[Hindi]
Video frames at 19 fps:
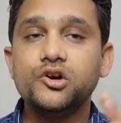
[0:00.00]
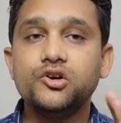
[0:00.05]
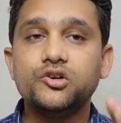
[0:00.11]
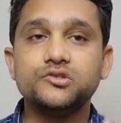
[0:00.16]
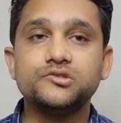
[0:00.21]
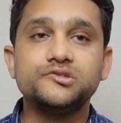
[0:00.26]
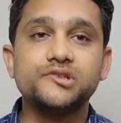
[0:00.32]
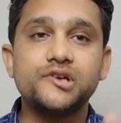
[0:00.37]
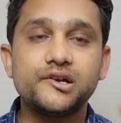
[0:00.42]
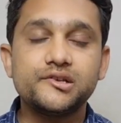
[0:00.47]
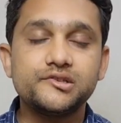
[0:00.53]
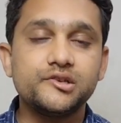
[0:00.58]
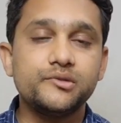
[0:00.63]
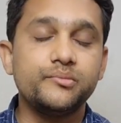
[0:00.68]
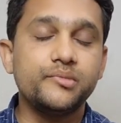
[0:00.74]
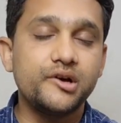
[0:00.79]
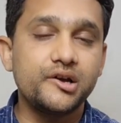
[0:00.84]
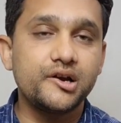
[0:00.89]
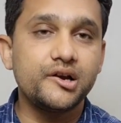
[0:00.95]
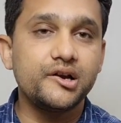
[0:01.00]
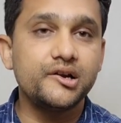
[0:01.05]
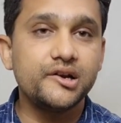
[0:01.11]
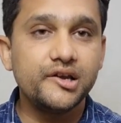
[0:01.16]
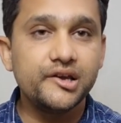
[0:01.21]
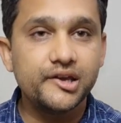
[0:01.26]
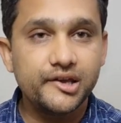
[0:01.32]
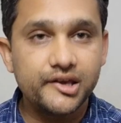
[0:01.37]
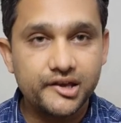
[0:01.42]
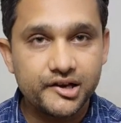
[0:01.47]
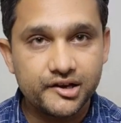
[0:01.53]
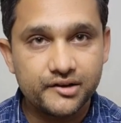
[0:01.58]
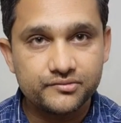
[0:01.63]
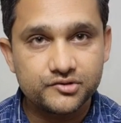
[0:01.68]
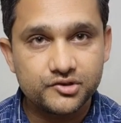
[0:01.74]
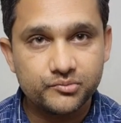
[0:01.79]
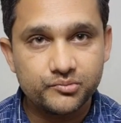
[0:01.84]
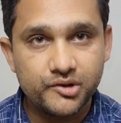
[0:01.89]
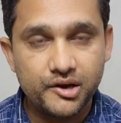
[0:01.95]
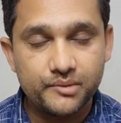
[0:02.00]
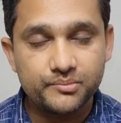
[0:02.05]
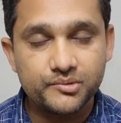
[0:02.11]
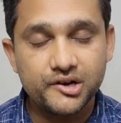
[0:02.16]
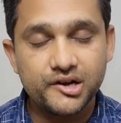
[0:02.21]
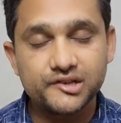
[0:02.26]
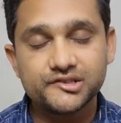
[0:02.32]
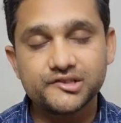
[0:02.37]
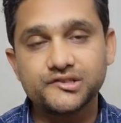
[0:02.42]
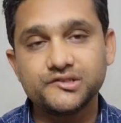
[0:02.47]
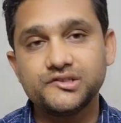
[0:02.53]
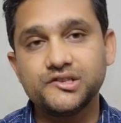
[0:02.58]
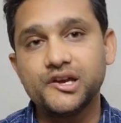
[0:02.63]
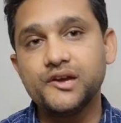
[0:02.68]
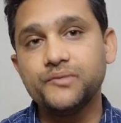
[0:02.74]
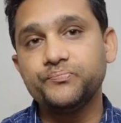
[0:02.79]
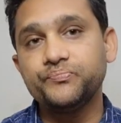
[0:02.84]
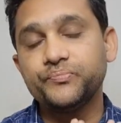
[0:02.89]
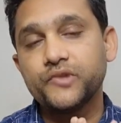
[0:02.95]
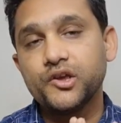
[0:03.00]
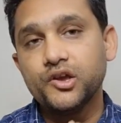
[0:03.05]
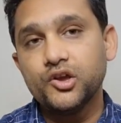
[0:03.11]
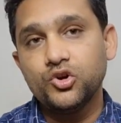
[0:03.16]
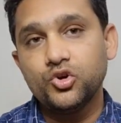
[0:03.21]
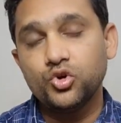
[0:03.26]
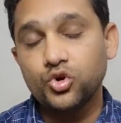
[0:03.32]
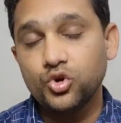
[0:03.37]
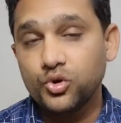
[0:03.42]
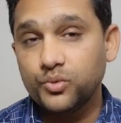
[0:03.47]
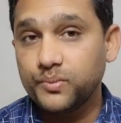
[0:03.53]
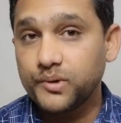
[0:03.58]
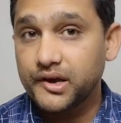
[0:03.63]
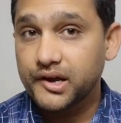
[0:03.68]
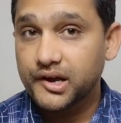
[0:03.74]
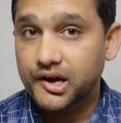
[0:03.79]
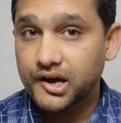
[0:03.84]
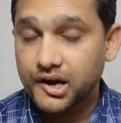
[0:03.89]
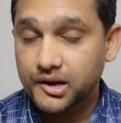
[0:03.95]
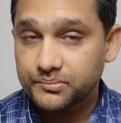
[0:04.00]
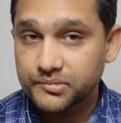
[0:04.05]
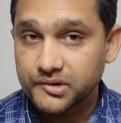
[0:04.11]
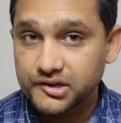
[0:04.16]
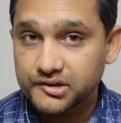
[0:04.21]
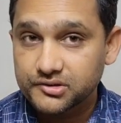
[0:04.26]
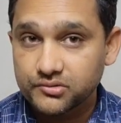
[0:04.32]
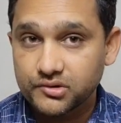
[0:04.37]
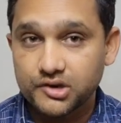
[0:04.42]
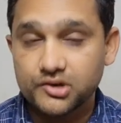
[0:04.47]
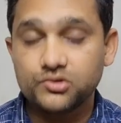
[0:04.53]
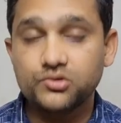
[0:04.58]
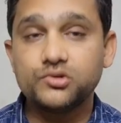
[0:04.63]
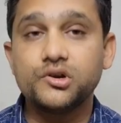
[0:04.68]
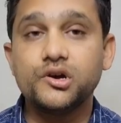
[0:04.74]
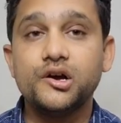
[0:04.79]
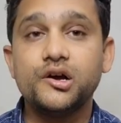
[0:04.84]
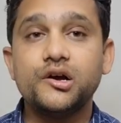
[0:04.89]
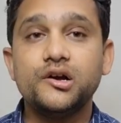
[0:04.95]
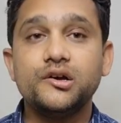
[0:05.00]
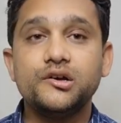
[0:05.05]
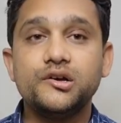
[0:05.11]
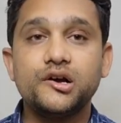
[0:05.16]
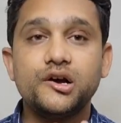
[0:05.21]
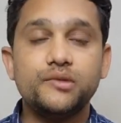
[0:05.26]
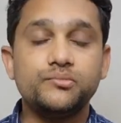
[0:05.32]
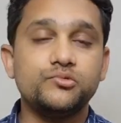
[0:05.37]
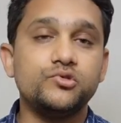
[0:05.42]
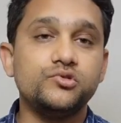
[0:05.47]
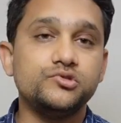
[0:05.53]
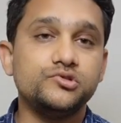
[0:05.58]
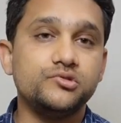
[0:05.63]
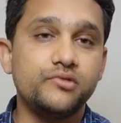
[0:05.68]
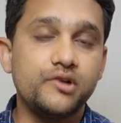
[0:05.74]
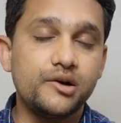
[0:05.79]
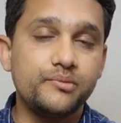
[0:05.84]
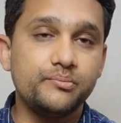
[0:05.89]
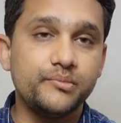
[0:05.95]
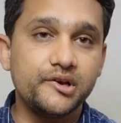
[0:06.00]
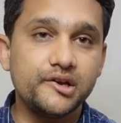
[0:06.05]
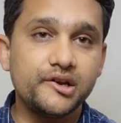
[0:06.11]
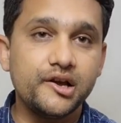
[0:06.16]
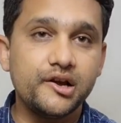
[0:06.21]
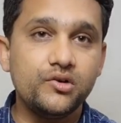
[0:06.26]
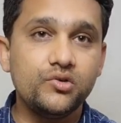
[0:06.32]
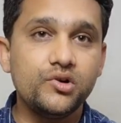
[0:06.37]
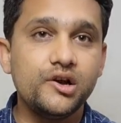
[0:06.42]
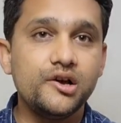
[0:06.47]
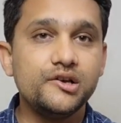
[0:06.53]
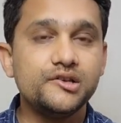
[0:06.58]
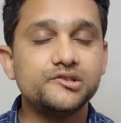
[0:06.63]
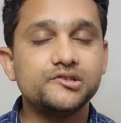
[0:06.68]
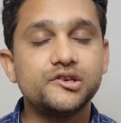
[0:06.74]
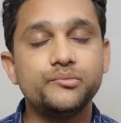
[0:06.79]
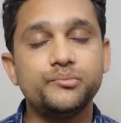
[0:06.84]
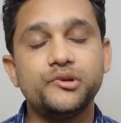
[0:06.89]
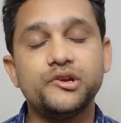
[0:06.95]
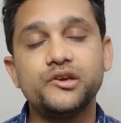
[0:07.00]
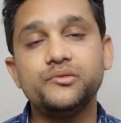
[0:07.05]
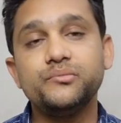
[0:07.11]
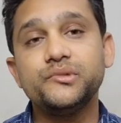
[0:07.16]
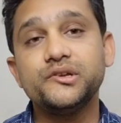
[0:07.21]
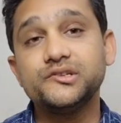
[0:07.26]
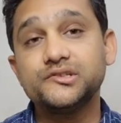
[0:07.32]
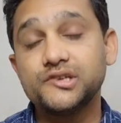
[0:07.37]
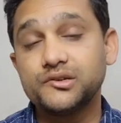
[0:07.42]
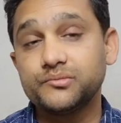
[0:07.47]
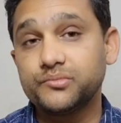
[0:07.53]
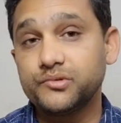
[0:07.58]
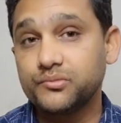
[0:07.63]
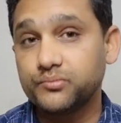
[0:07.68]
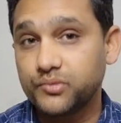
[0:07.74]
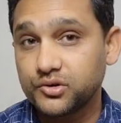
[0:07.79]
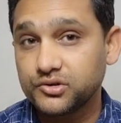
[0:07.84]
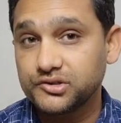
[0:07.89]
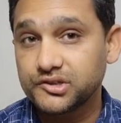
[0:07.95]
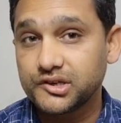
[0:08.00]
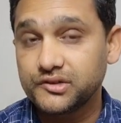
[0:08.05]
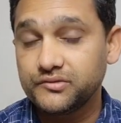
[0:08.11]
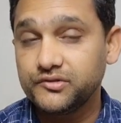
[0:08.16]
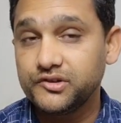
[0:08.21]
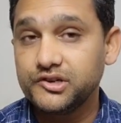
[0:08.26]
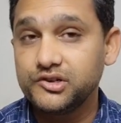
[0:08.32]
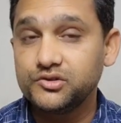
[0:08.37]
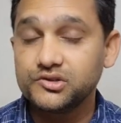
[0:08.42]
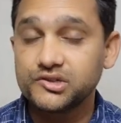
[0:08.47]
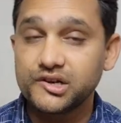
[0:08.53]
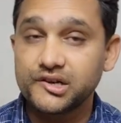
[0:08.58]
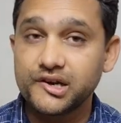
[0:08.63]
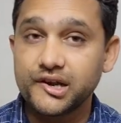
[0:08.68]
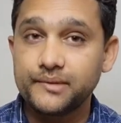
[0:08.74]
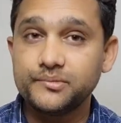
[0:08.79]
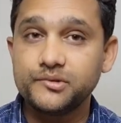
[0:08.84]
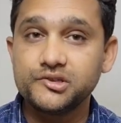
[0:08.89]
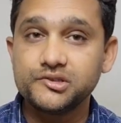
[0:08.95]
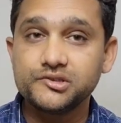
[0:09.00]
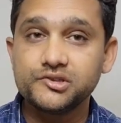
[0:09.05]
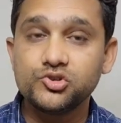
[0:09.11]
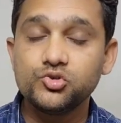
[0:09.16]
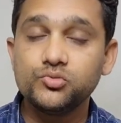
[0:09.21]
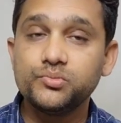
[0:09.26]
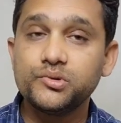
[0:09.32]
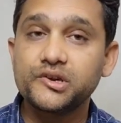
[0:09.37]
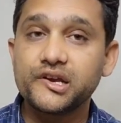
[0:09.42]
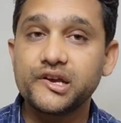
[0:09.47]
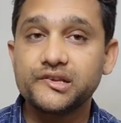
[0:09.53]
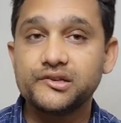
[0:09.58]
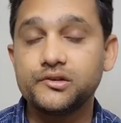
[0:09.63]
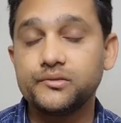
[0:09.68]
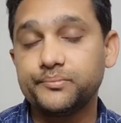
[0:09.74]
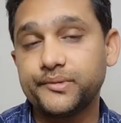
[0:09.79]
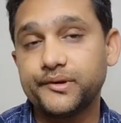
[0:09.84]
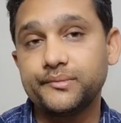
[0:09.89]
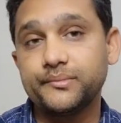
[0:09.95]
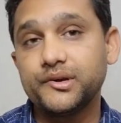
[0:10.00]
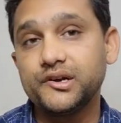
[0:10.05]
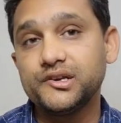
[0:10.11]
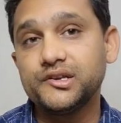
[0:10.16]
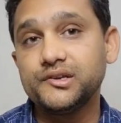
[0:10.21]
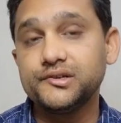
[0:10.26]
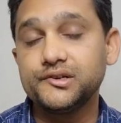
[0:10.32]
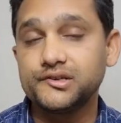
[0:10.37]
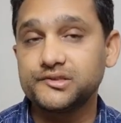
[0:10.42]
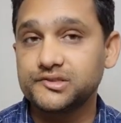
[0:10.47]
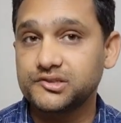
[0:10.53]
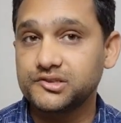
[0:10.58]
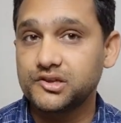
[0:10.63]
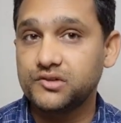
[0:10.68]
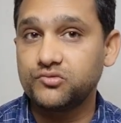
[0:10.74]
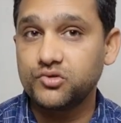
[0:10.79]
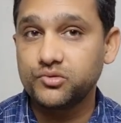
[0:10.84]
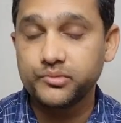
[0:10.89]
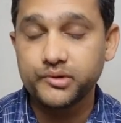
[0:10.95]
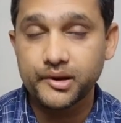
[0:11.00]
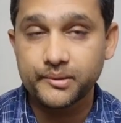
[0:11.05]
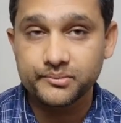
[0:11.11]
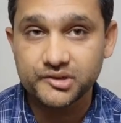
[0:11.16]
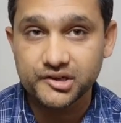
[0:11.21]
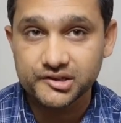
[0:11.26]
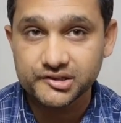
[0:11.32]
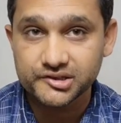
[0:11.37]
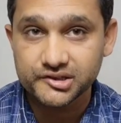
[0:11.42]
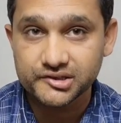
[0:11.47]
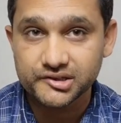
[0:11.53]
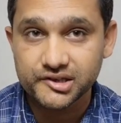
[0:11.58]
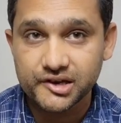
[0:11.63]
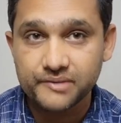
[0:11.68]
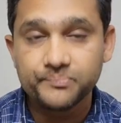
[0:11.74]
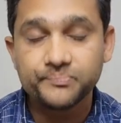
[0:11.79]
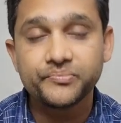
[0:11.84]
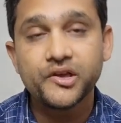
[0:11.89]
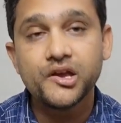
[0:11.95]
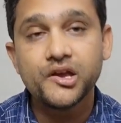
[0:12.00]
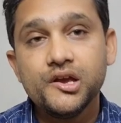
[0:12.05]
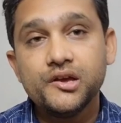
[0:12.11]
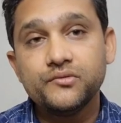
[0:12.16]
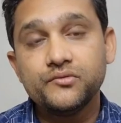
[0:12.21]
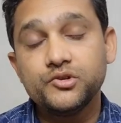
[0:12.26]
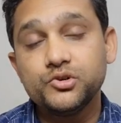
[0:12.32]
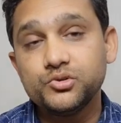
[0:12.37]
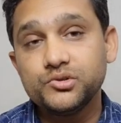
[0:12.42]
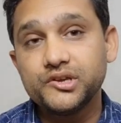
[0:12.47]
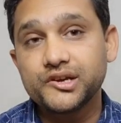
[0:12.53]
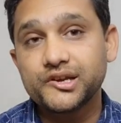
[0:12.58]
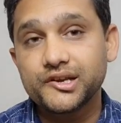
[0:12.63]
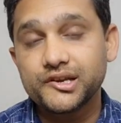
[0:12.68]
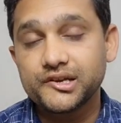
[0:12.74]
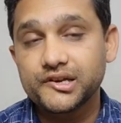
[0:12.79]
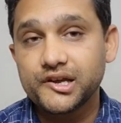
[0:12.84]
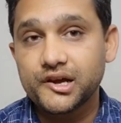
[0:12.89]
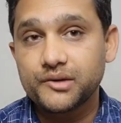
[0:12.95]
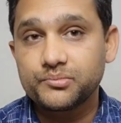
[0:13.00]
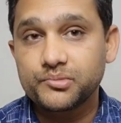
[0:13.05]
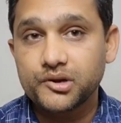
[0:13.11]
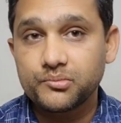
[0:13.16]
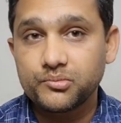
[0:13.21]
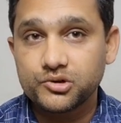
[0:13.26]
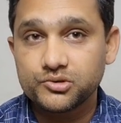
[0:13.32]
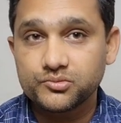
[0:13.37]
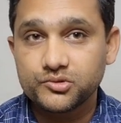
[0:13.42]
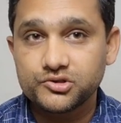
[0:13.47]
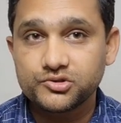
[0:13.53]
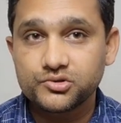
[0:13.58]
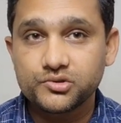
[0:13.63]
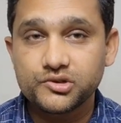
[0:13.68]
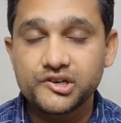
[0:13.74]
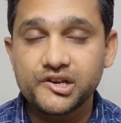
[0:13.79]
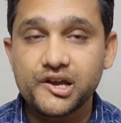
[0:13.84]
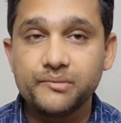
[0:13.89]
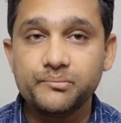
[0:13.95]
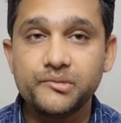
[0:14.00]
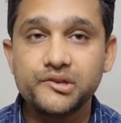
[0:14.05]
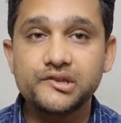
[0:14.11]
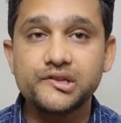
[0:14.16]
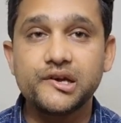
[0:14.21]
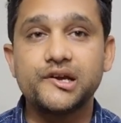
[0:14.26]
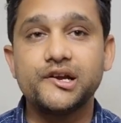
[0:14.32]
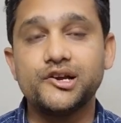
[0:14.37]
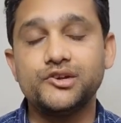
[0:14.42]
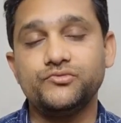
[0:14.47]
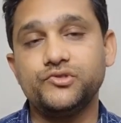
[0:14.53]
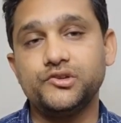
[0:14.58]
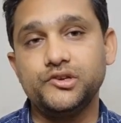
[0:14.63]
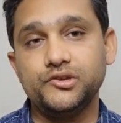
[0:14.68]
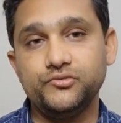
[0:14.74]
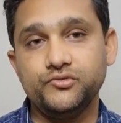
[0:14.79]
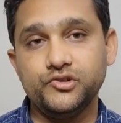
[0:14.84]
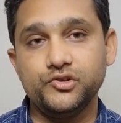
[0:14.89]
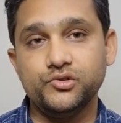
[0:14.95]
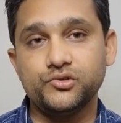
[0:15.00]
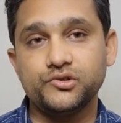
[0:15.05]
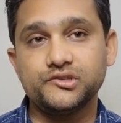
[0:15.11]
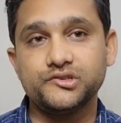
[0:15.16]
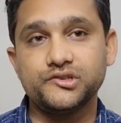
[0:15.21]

और सात से बारह अंडे एक हफ्ते में आप खा सकते हैं होप है आपके सवालों का आपको जवाब मिल गया होगा इसके बिना ही मेरे चैनल पर बहुत सारी वीडियोज़ हैं डायबिटीज़ के ऊपर कैसे हम परमानेंट ठीक कर सकते हैं वो भी आप देख सकते हैं वीडियो देखने के लिए आपका बहुत बहुत शुक्रिया मिलते हैं कल फिर नई वीडियो के